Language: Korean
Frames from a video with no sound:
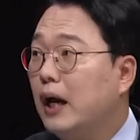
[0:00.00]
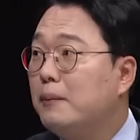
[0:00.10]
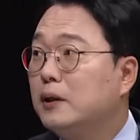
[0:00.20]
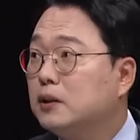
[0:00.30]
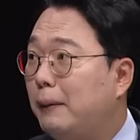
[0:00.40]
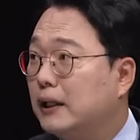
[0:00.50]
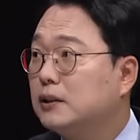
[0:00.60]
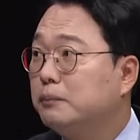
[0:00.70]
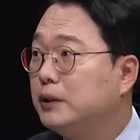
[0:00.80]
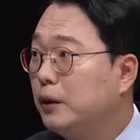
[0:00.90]
하면서
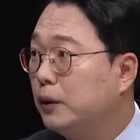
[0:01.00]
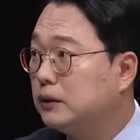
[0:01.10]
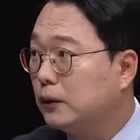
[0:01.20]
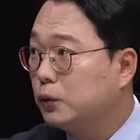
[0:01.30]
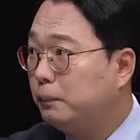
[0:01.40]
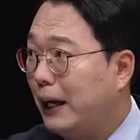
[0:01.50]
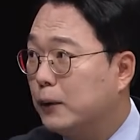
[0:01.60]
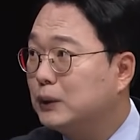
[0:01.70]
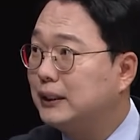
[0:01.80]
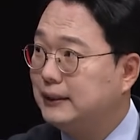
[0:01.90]
박지원 비대위원장도 바로
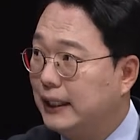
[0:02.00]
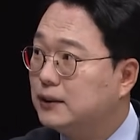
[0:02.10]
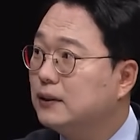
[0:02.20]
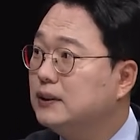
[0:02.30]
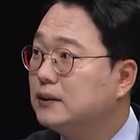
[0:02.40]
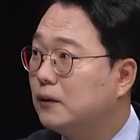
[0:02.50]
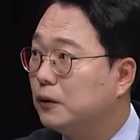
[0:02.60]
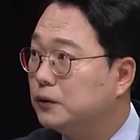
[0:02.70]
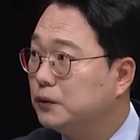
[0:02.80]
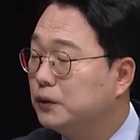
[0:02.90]
사실 내쳐지는
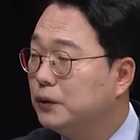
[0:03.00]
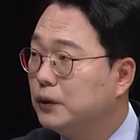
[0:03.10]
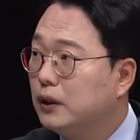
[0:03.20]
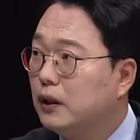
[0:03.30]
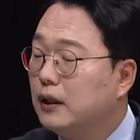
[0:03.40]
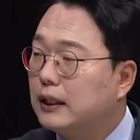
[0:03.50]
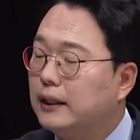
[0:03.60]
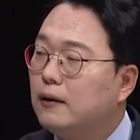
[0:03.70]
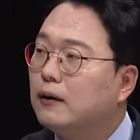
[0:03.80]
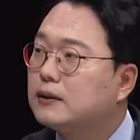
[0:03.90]
거거든요. 예. 그러니까
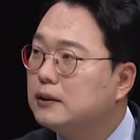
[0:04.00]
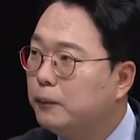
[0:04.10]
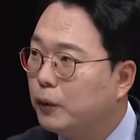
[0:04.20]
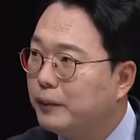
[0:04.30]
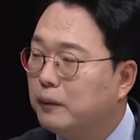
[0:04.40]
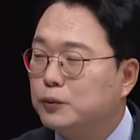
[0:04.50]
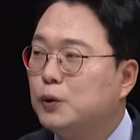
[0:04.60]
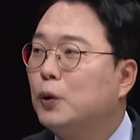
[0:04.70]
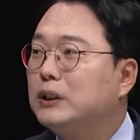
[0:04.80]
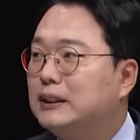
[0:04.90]
이런 것들을 보면
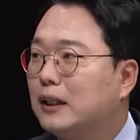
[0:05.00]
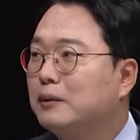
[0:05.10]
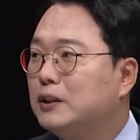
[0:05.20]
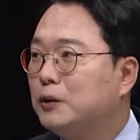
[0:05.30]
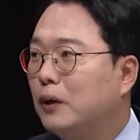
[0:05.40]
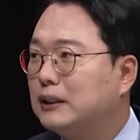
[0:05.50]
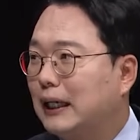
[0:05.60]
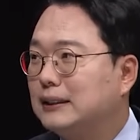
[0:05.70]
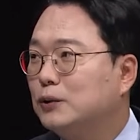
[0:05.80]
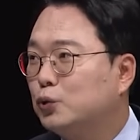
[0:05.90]
물론 이상민 의원이
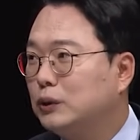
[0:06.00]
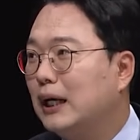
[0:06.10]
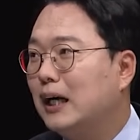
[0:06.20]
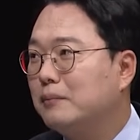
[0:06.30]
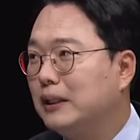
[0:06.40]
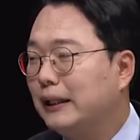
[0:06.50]
가지는 중량감이나 음.